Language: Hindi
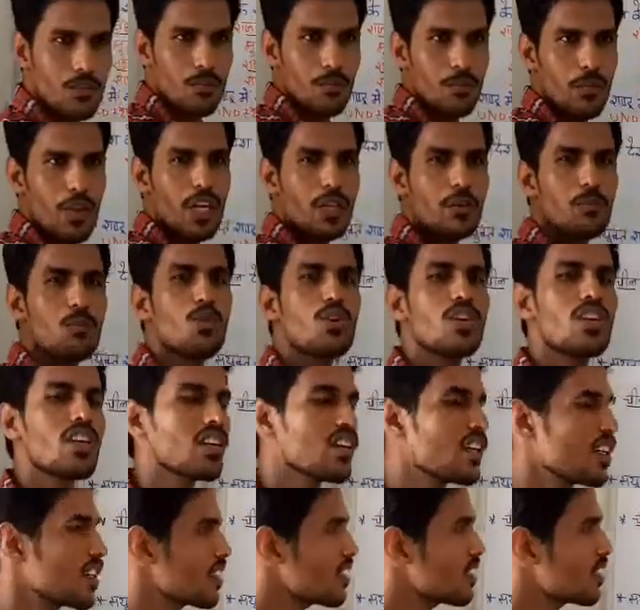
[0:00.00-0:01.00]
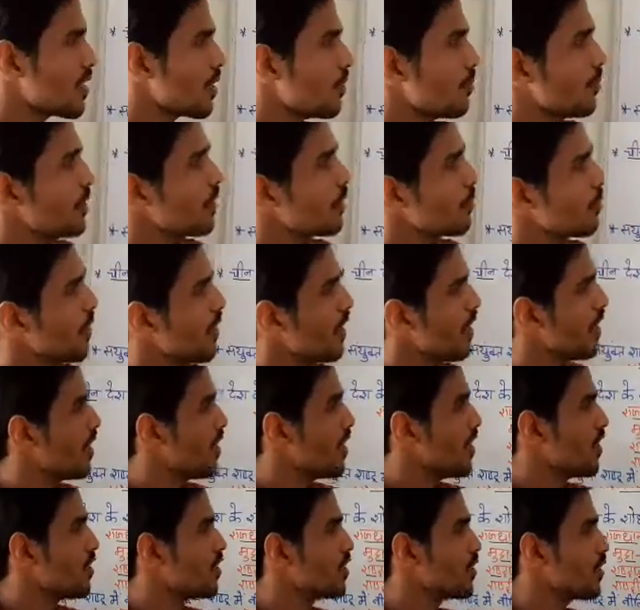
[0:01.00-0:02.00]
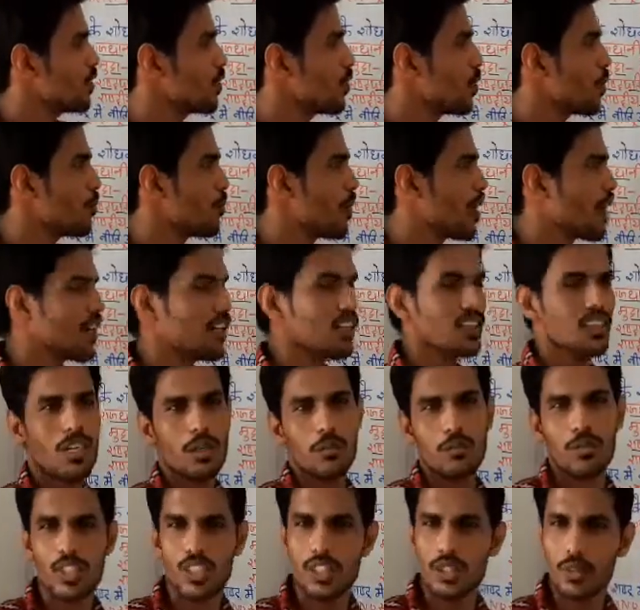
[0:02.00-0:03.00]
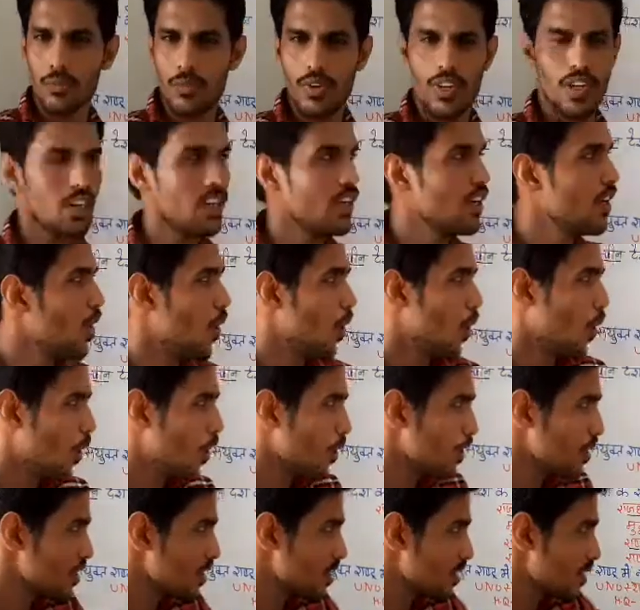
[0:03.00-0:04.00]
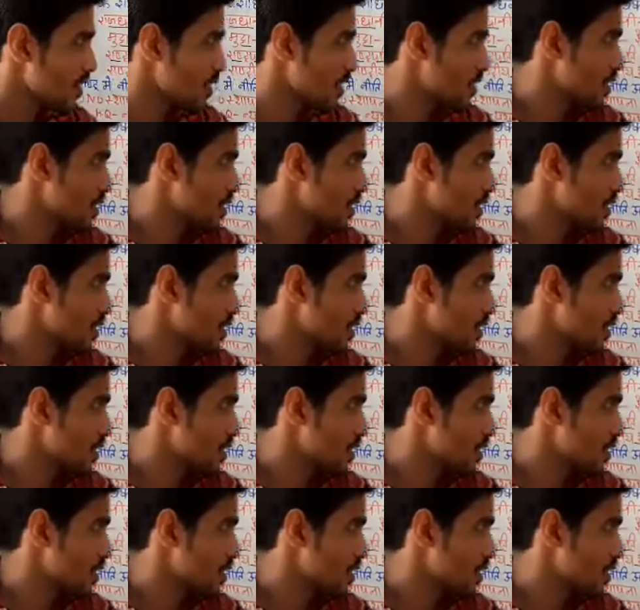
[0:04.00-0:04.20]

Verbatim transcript: मैकमोहन रेखा किसके बीच में है चीन और भारत के बीच में है और इसकी